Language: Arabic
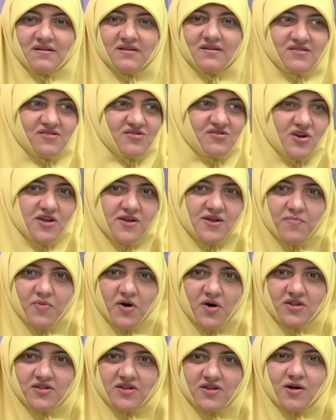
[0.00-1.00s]
تطيب
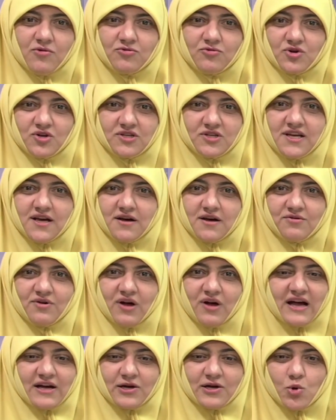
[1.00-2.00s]
بخاطرها وترضيها
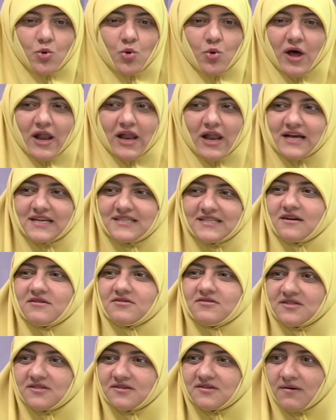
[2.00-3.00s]
حكيت لكم على كذا
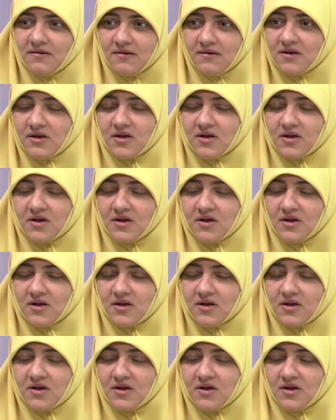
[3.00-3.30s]
قصه